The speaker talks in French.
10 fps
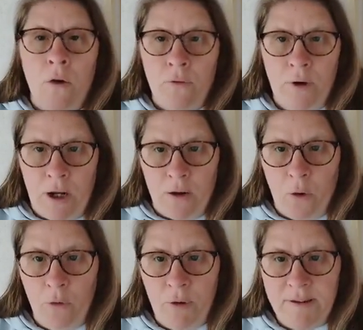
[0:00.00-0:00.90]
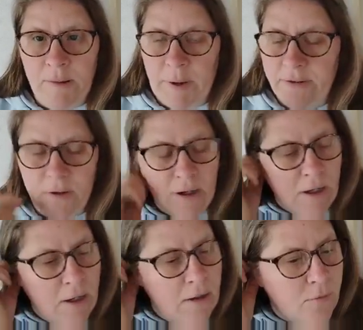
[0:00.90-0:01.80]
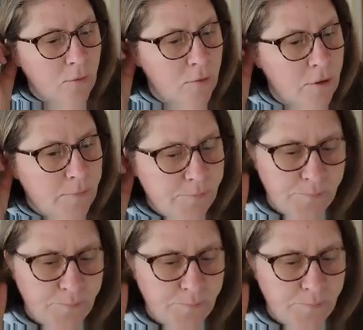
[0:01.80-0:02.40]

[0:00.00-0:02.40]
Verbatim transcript: voilà, revoir ces personnes-là. Donc